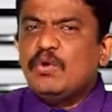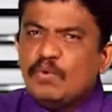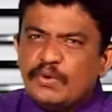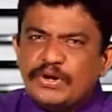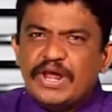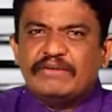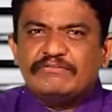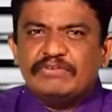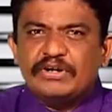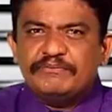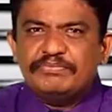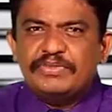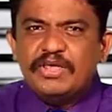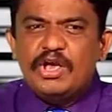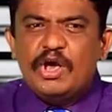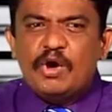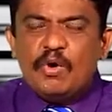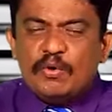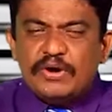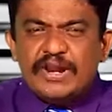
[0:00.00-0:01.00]
உணவு
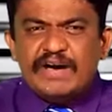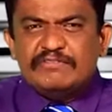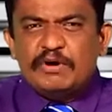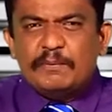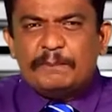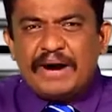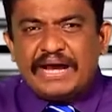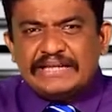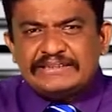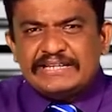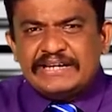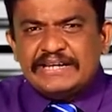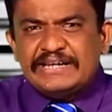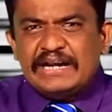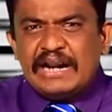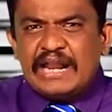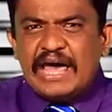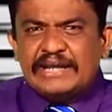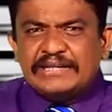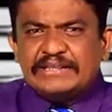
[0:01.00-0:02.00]
உணவு
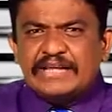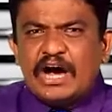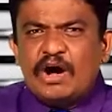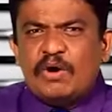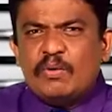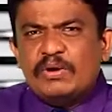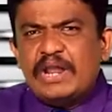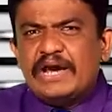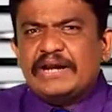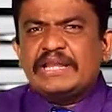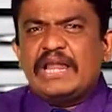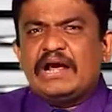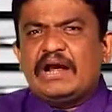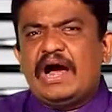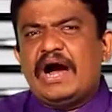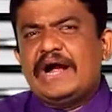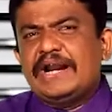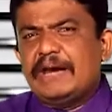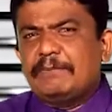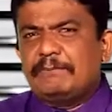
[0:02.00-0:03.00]
பாத்திரங்களா இருந்தால் உலகில்
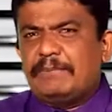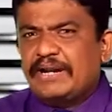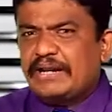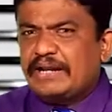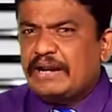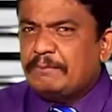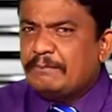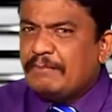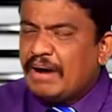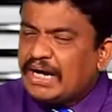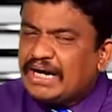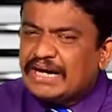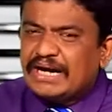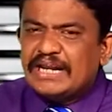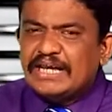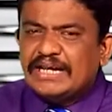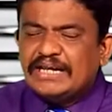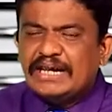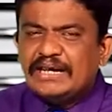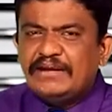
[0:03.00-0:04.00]
காணப்படுற
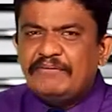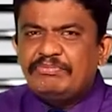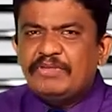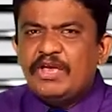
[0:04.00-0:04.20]
மக்களுக்கு